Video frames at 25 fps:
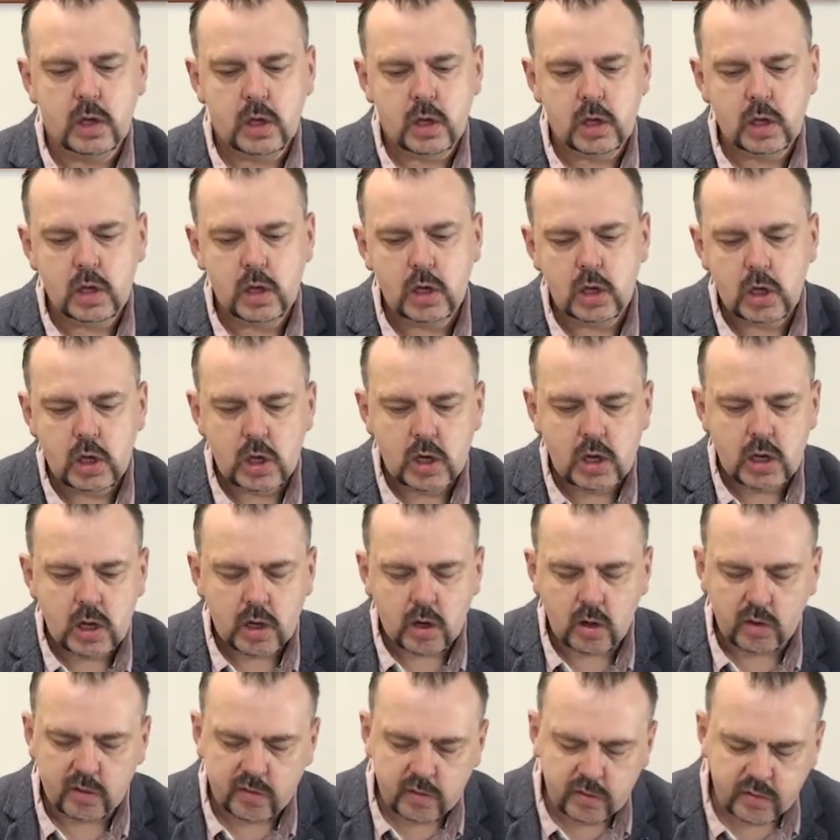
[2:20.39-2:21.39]
I
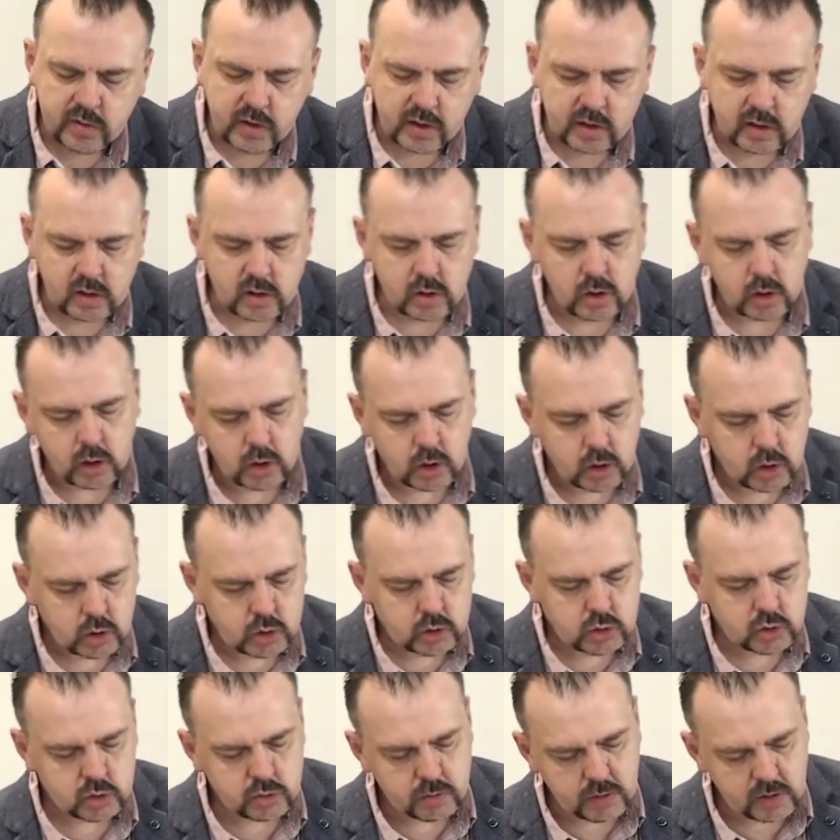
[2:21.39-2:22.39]
końcówka tego
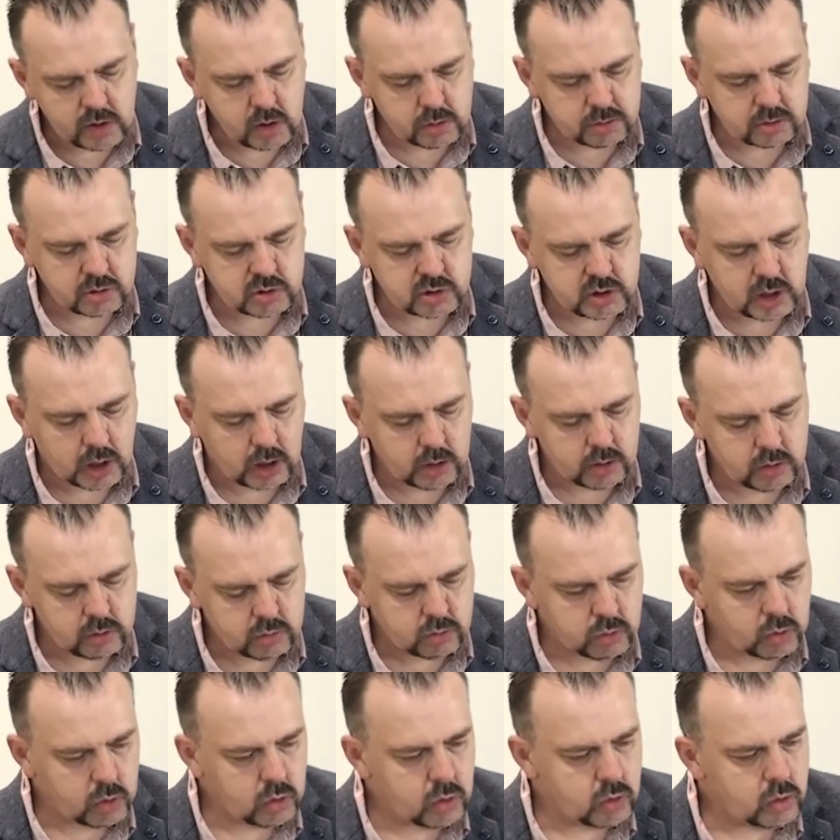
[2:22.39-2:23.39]
siódmego
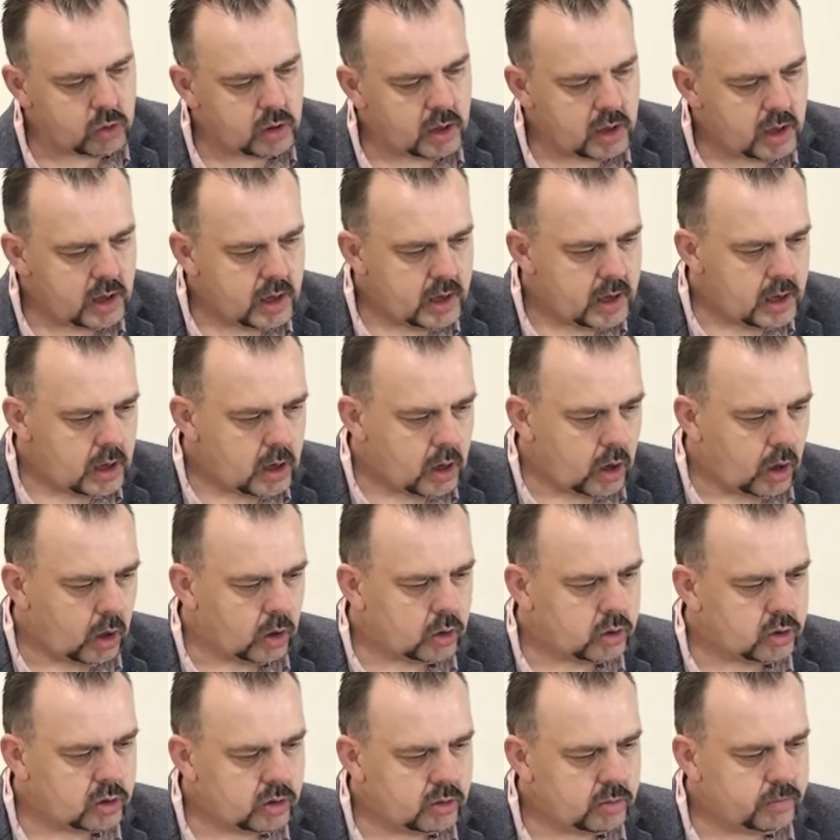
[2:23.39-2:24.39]
rozdziału
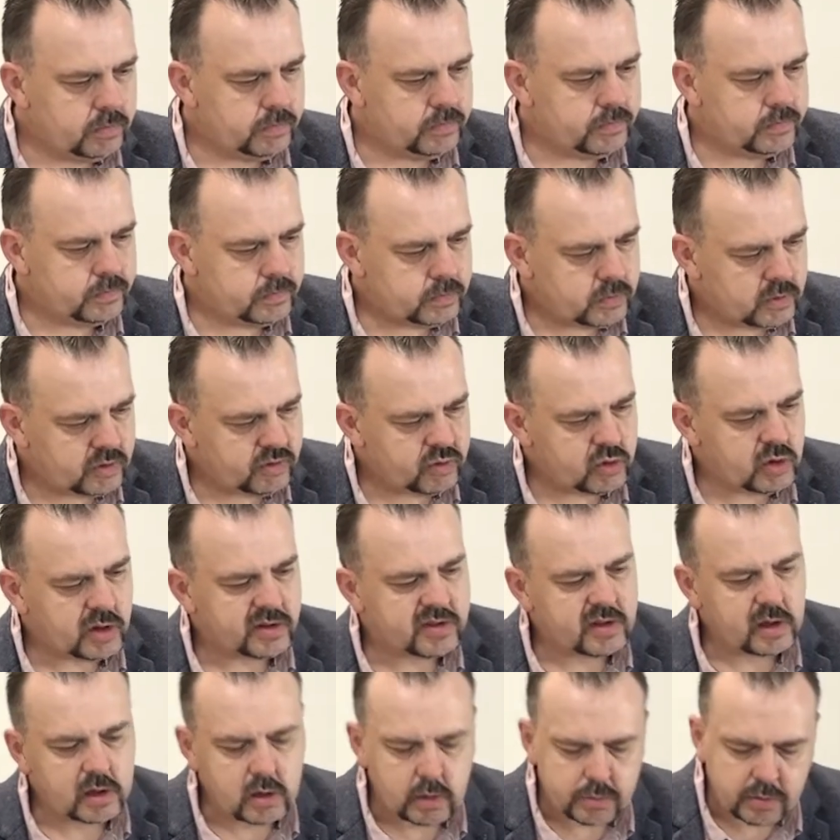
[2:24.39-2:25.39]
od
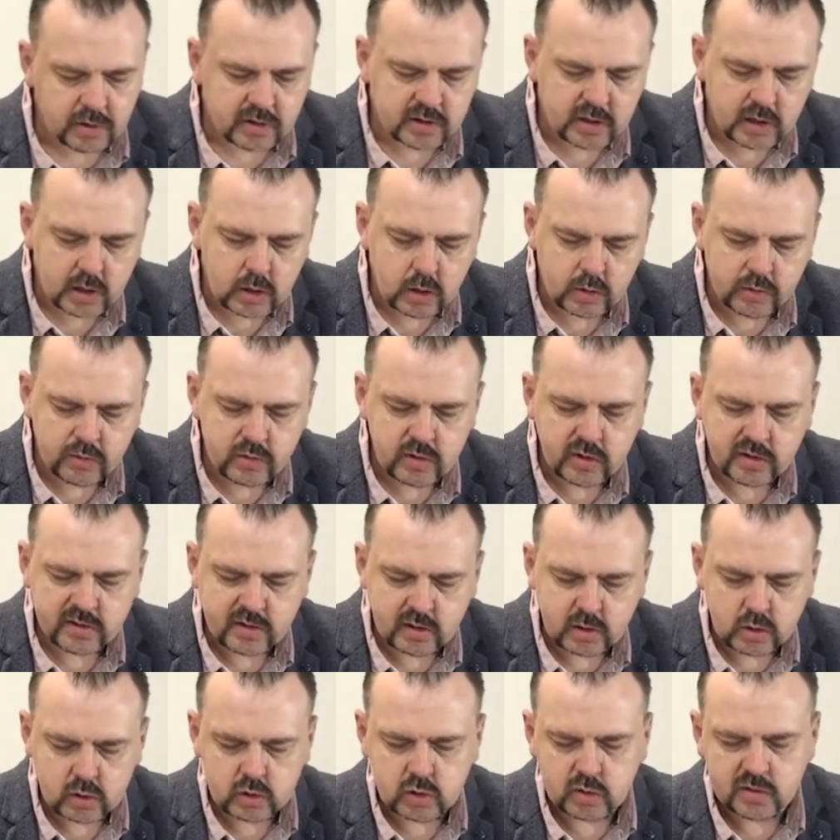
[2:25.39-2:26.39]

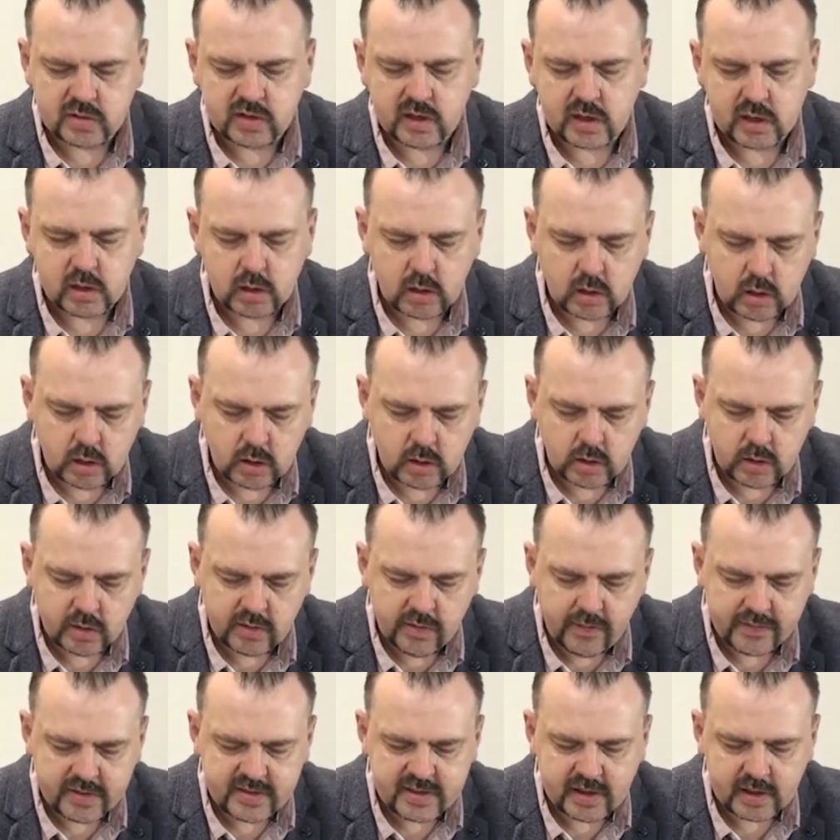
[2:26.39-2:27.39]
25-26
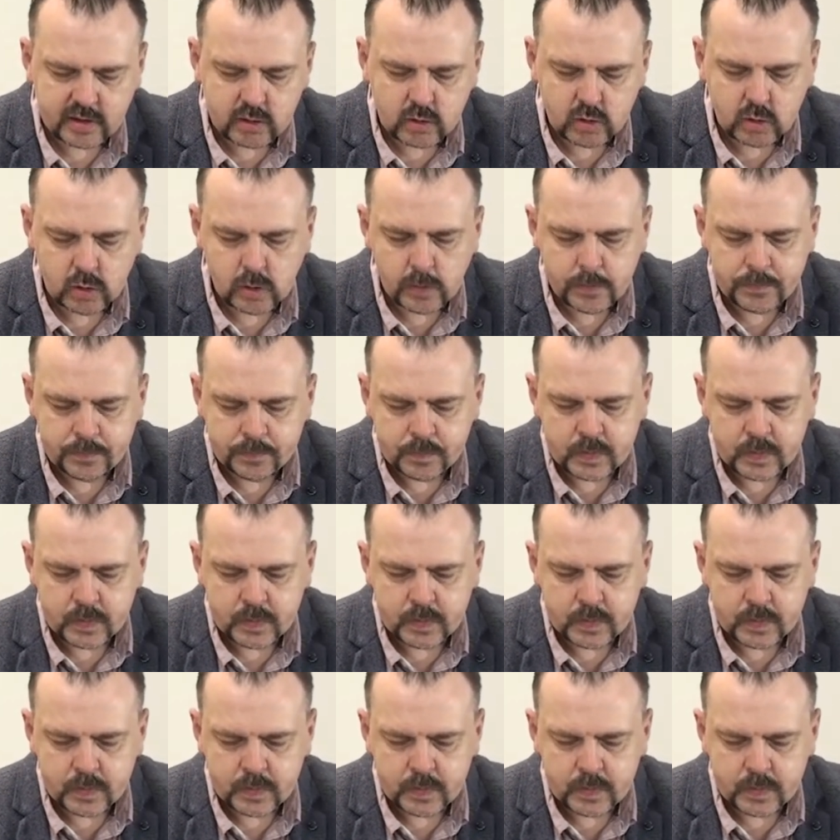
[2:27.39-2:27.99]
wersetu